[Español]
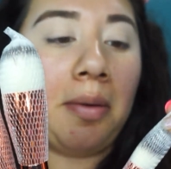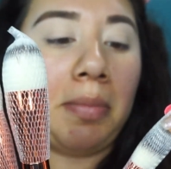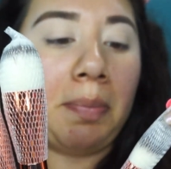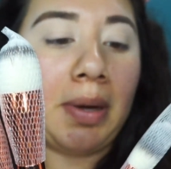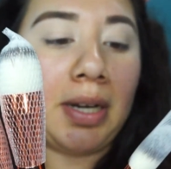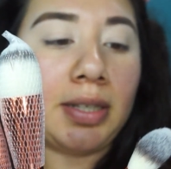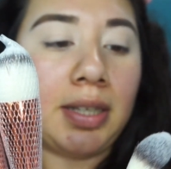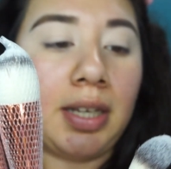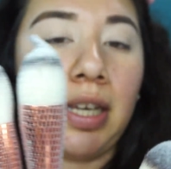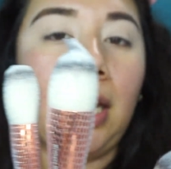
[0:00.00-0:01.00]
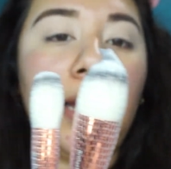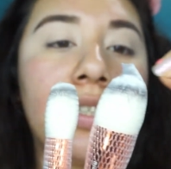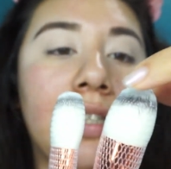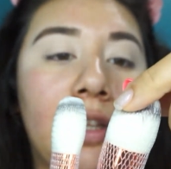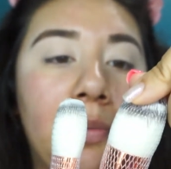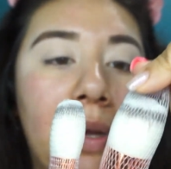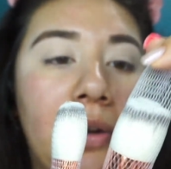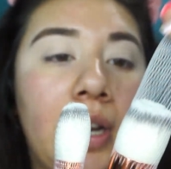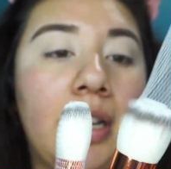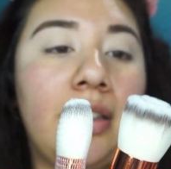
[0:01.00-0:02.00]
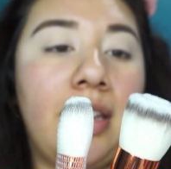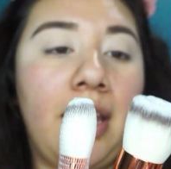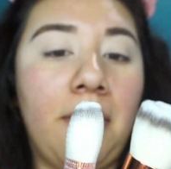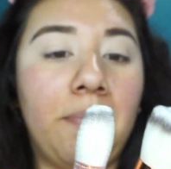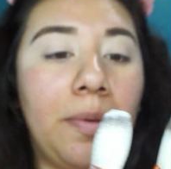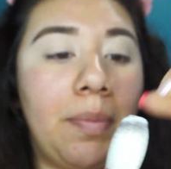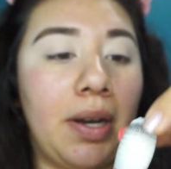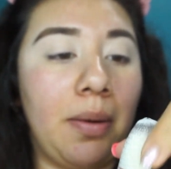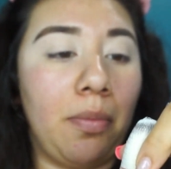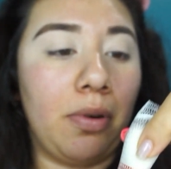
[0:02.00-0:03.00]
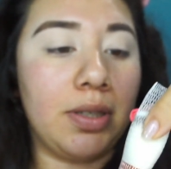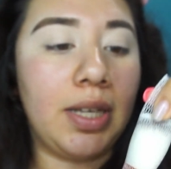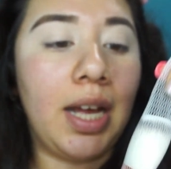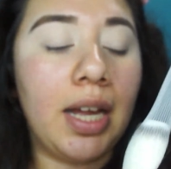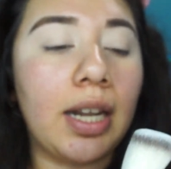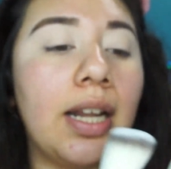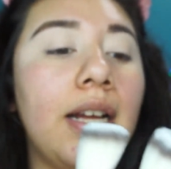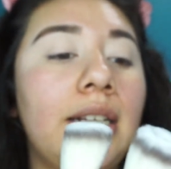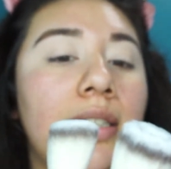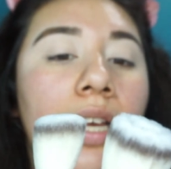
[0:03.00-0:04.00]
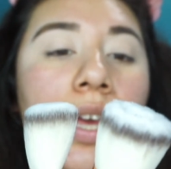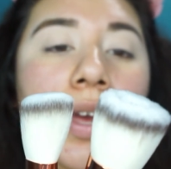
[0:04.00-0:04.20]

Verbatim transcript: Me parece que se tomaron el tiempo para embolsarlas